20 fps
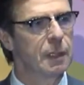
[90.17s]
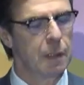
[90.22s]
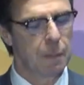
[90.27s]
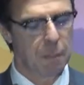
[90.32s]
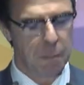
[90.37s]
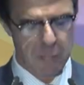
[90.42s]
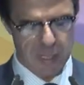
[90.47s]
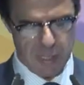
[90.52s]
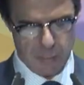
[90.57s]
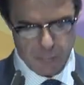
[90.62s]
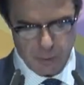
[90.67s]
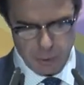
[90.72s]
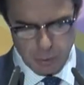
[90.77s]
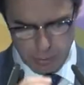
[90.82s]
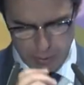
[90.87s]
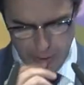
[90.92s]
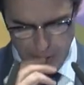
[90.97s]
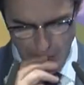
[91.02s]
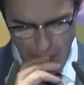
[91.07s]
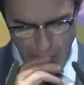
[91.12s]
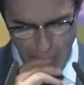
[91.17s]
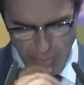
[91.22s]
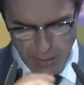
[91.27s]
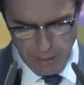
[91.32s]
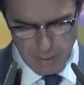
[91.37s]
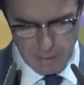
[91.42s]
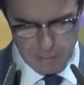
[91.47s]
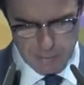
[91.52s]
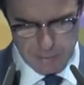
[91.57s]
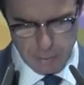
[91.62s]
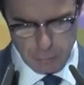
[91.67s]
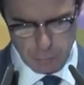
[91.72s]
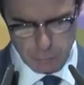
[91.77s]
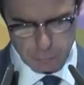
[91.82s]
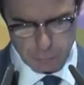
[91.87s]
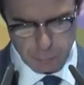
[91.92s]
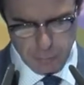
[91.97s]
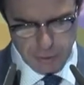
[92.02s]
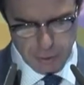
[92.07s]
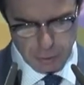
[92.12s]
mil millones de
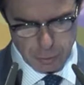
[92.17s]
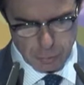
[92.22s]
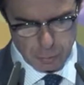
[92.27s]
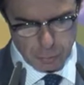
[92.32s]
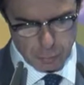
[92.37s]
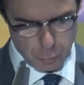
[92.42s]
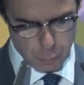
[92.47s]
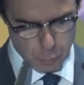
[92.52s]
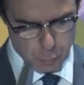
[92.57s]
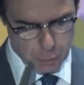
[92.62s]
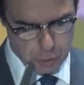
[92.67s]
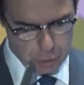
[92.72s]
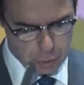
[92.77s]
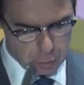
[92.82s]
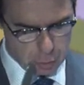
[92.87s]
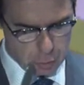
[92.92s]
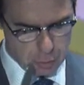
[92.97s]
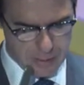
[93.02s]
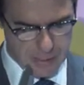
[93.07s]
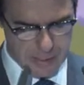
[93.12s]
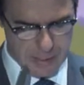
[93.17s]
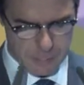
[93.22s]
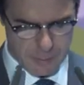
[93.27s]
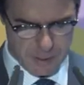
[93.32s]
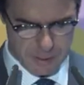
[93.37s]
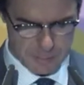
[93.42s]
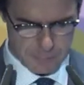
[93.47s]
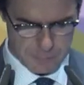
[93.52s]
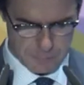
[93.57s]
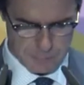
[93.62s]
usuarios únicos cada mes,